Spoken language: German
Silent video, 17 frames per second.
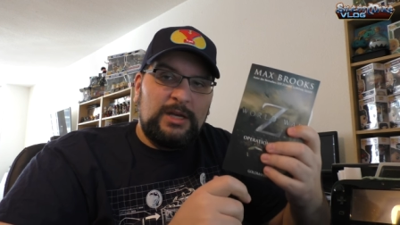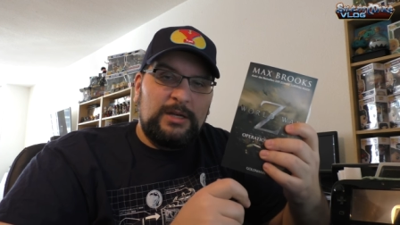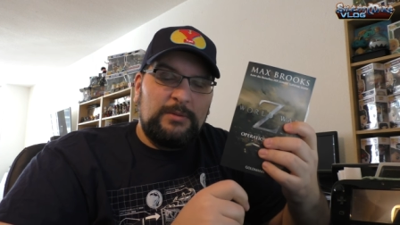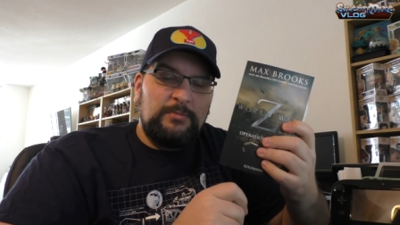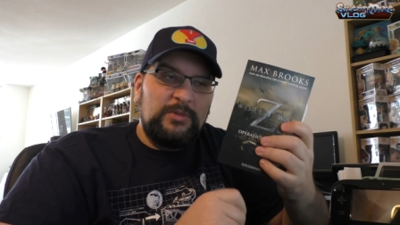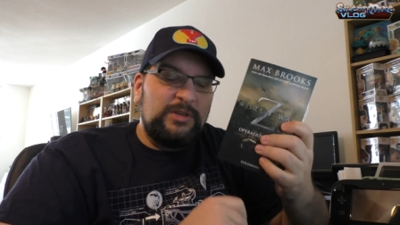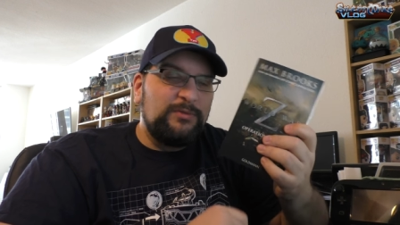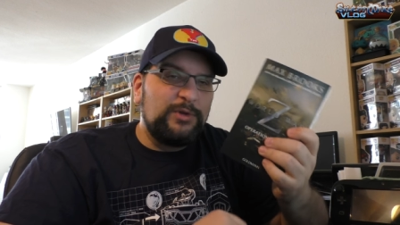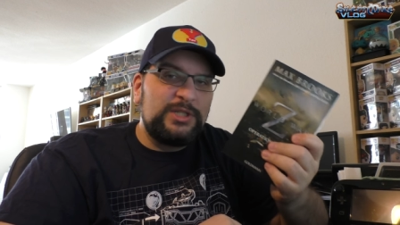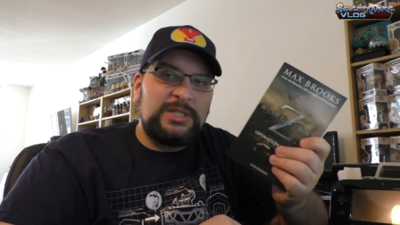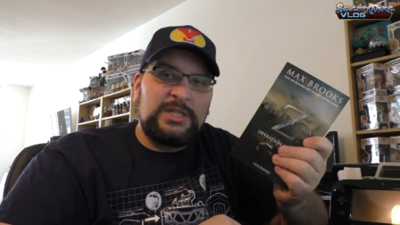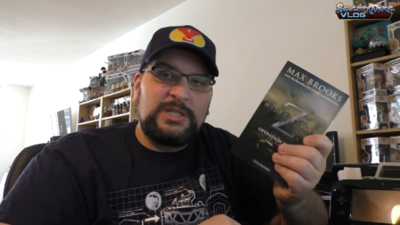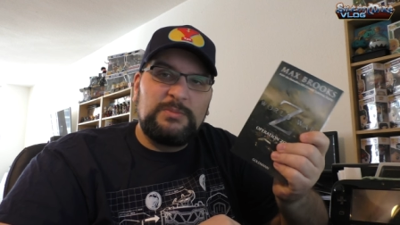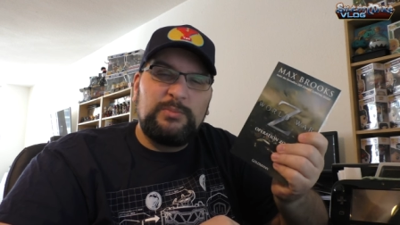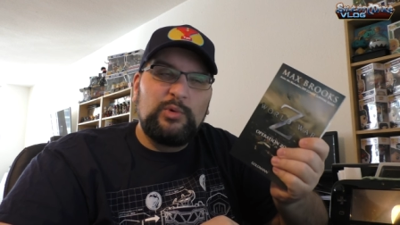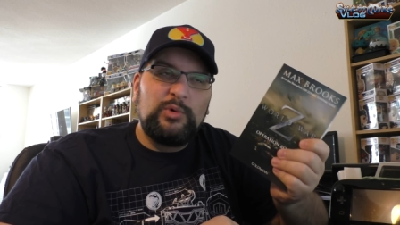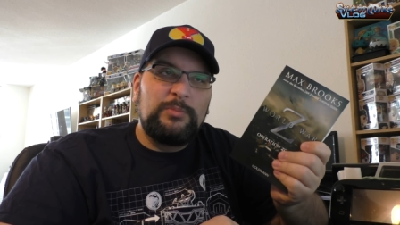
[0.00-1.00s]
Ähm, ich wusste,
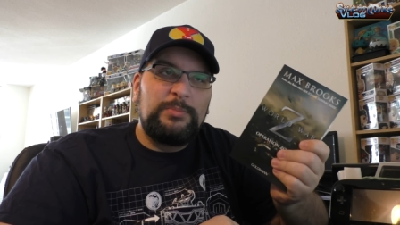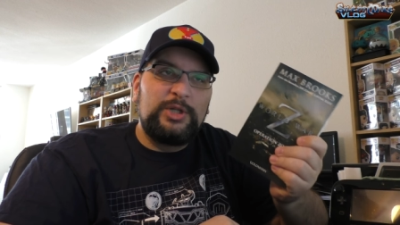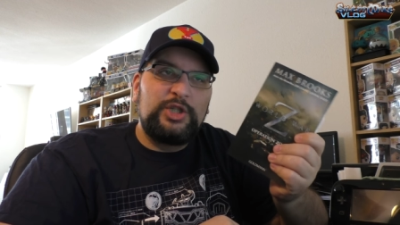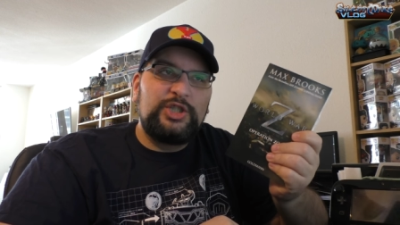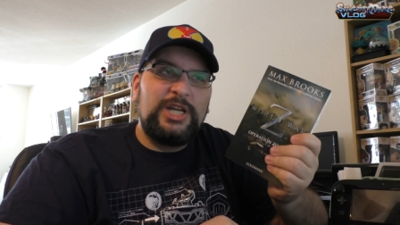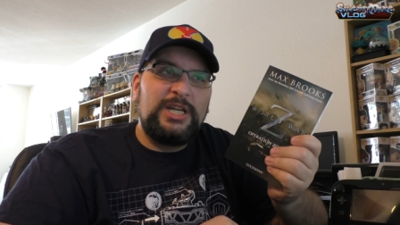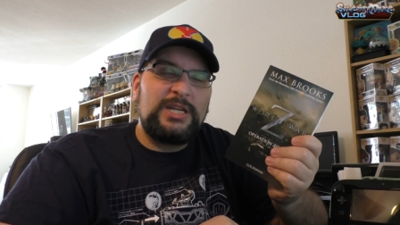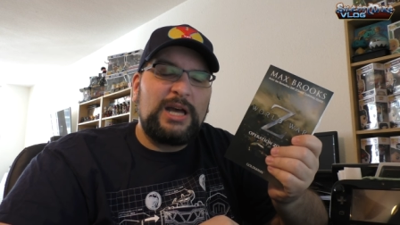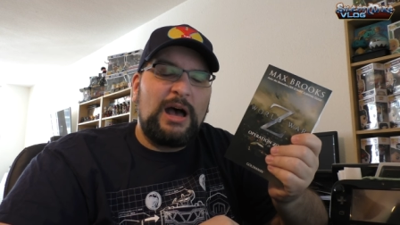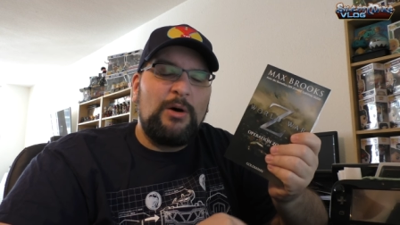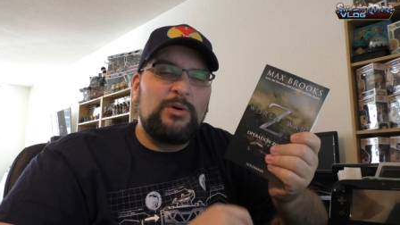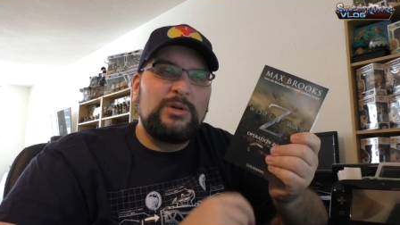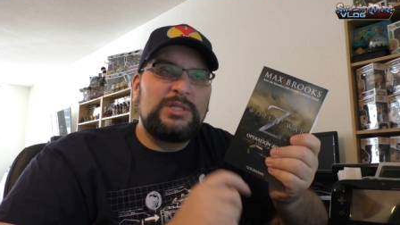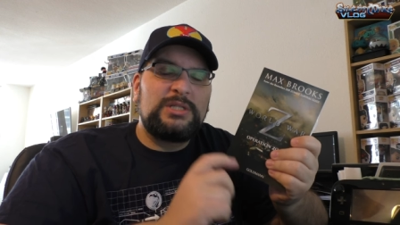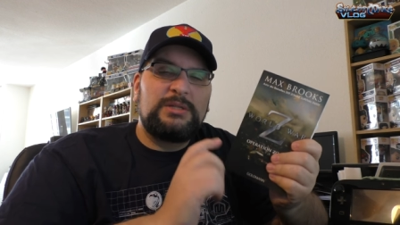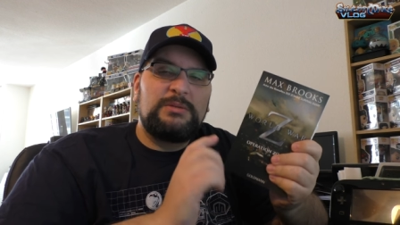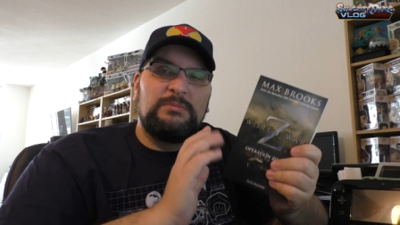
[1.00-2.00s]
das Buch besteht
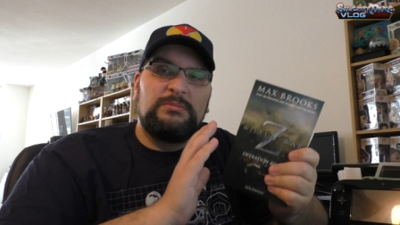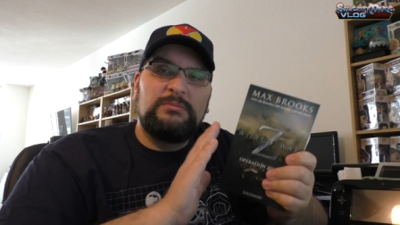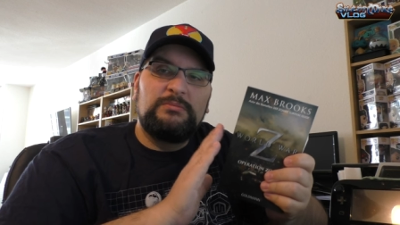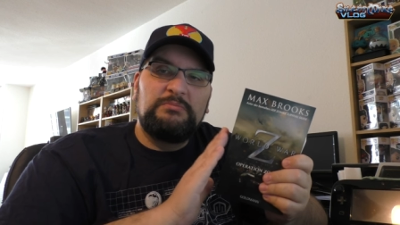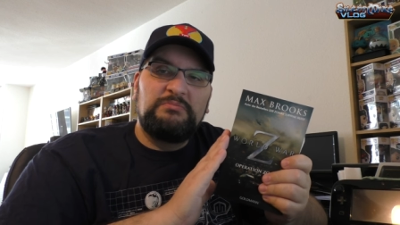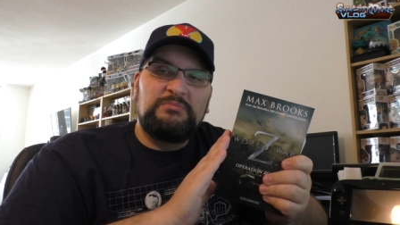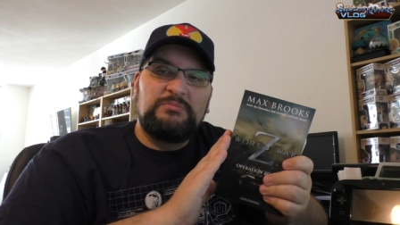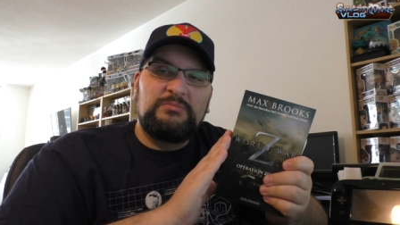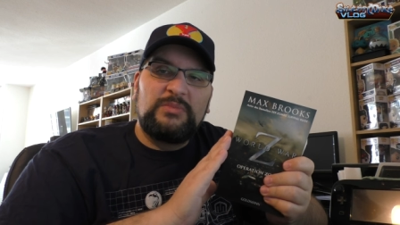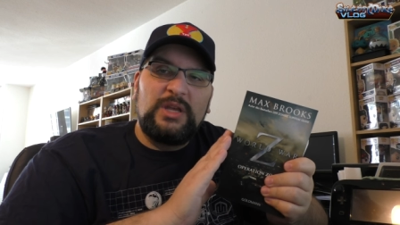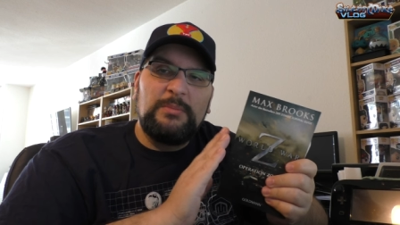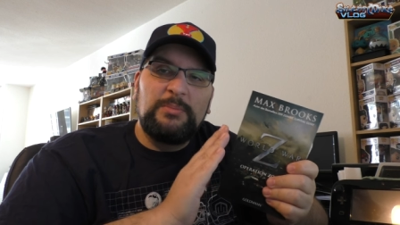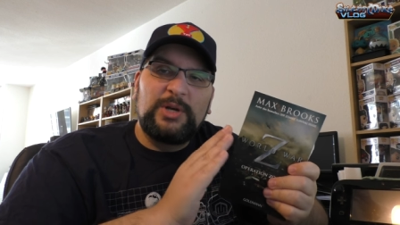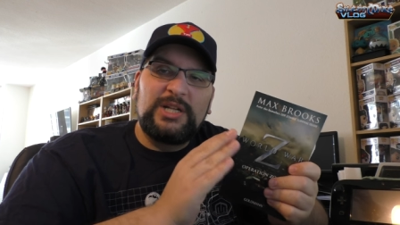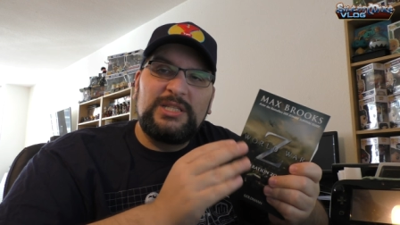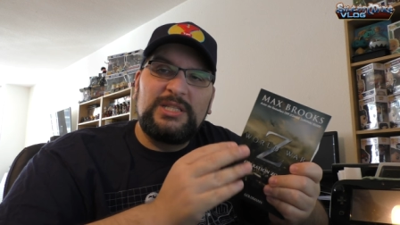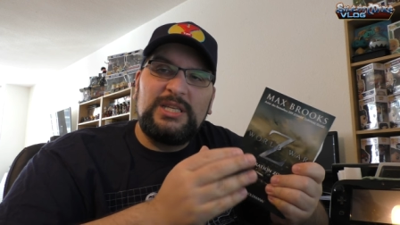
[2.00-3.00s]
aus
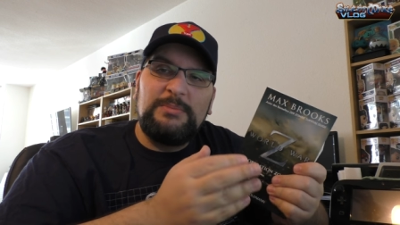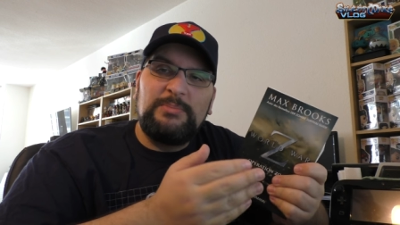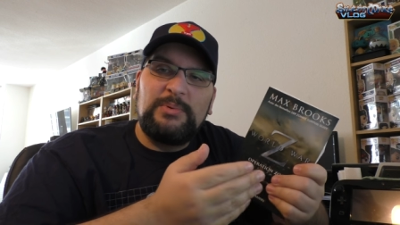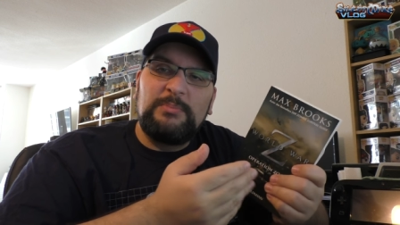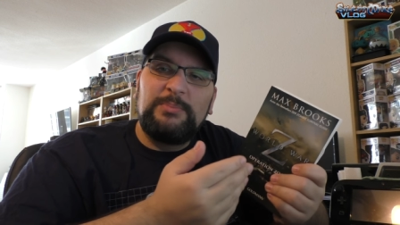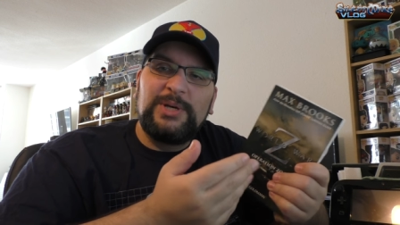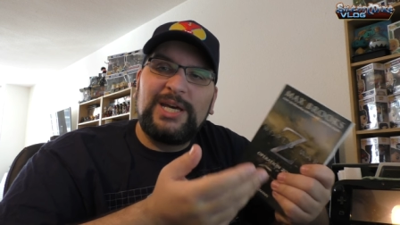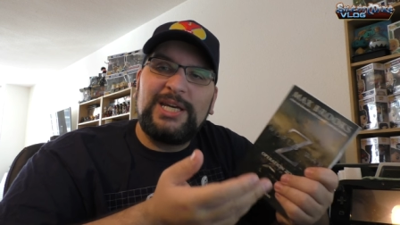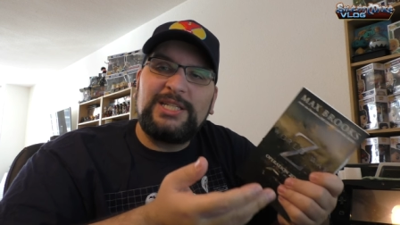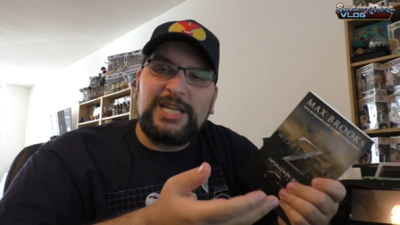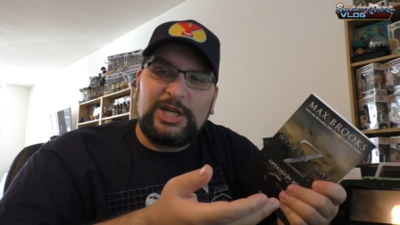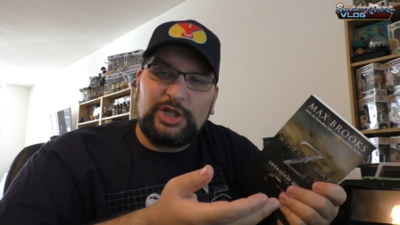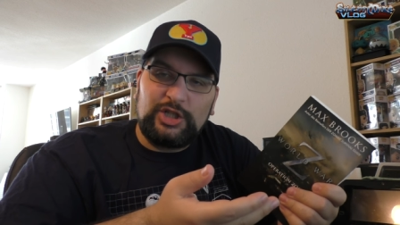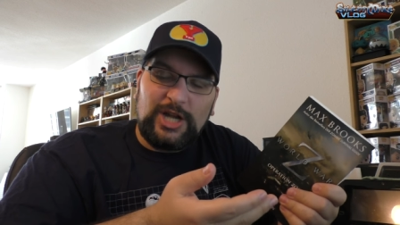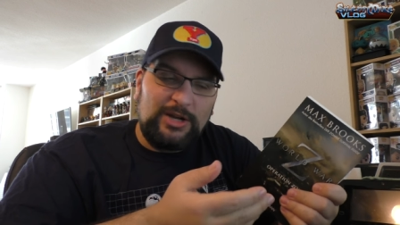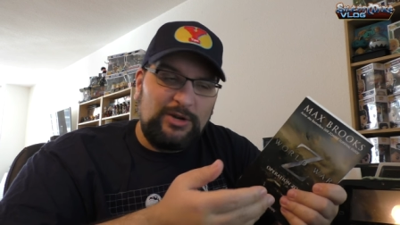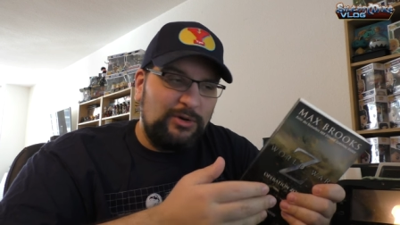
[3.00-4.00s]
im Prinzip
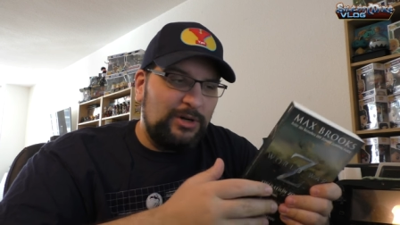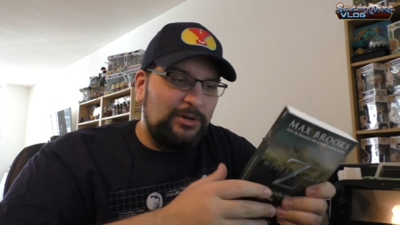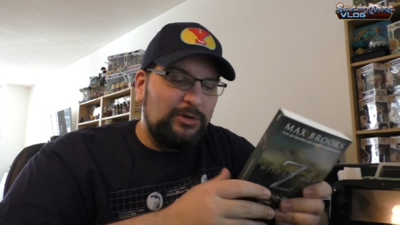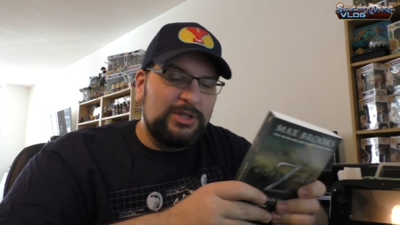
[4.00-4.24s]
Berichterstattung.